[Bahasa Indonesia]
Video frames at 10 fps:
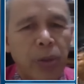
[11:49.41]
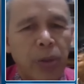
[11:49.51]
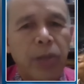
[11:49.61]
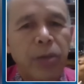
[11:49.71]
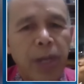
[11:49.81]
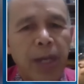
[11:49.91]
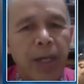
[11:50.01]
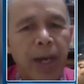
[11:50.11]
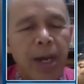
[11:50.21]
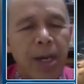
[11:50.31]
Itu saya
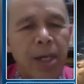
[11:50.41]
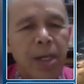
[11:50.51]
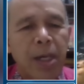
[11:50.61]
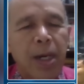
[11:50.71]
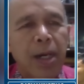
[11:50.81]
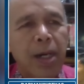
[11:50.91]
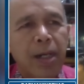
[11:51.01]
kira uh,